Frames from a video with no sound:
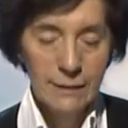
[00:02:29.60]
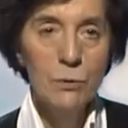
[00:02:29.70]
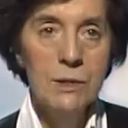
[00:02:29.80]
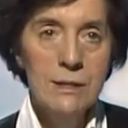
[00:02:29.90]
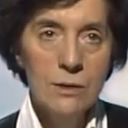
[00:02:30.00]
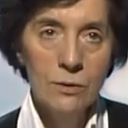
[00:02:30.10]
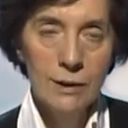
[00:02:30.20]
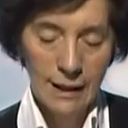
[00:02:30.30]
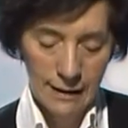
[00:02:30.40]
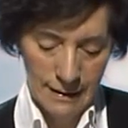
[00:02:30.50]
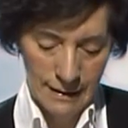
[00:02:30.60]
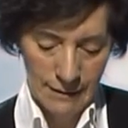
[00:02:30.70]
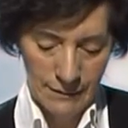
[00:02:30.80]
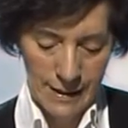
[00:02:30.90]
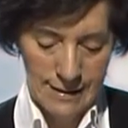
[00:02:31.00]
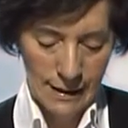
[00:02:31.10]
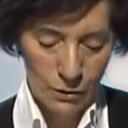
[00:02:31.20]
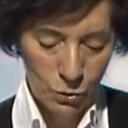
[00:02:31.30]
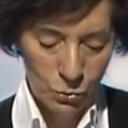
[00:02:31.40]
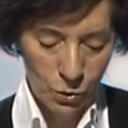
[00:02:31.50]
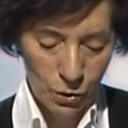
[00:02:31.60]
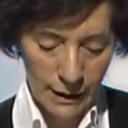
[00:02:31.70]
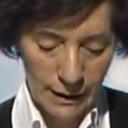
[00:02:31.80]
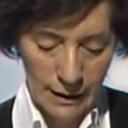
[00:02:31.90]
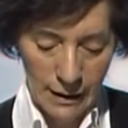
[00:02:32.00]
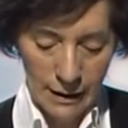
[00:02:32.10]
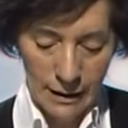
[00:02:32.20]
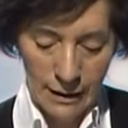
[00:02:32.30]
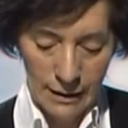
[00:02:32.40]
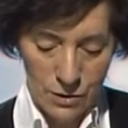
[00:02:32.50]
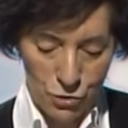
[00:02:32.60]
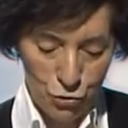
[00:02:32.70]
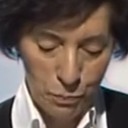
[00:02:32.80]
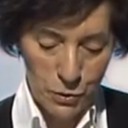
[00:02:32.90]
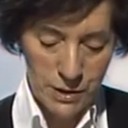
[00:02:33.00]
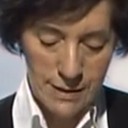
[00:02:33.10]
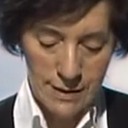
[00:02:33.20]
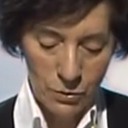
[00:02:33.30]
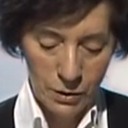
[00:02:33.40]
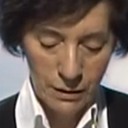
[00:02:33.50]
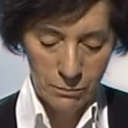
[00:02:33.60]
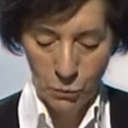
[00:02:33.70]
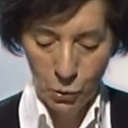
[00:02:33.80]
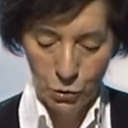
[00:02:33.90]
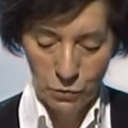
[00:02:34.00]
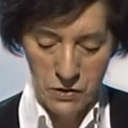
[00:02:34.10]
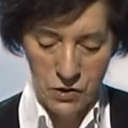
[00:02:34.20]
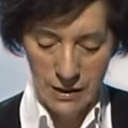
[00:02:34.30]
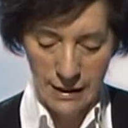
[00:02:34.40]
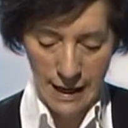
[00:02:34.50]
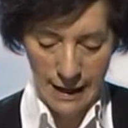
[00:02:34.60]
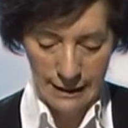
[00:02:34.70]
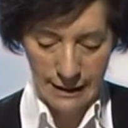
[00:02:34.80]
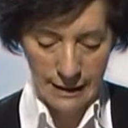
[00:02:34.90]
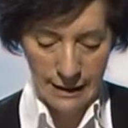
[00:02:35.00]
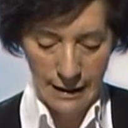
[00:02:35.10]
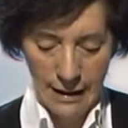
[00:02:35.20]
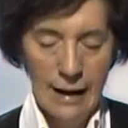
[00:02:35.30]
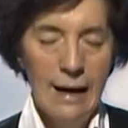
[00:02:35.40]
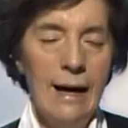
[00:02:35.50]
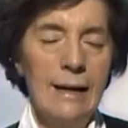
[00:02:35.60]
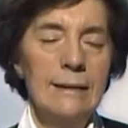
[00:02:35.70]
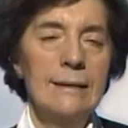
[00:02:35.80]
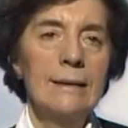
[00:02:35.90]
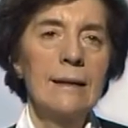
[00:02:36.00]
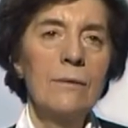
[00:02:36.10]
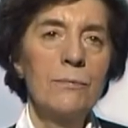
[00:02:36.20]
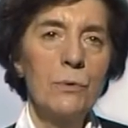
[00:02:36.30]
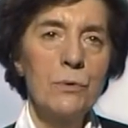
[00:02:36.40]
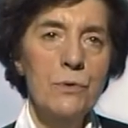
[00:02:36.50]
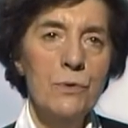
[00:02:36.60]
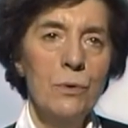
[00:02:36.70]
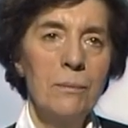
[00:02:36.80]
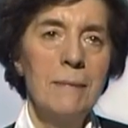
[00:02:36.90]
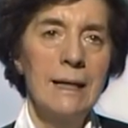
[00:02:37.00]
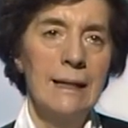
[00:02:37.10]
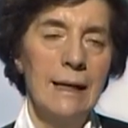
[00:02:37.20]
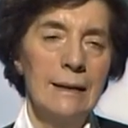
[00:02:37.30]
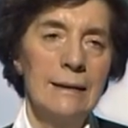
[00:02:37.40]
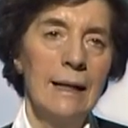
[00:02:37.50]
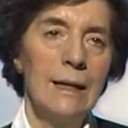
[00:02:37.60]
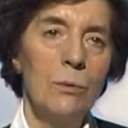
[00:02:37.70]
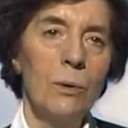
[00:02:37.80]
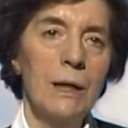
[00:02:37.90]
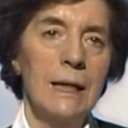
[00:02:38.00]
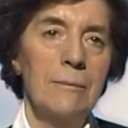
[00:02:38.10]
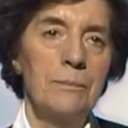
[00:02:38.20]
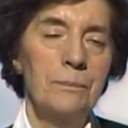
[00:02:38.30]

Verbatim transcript: devozione del Sacro Cuore e su posizioni molto vicine anche a Sant'Alfonso Maria de Liguori.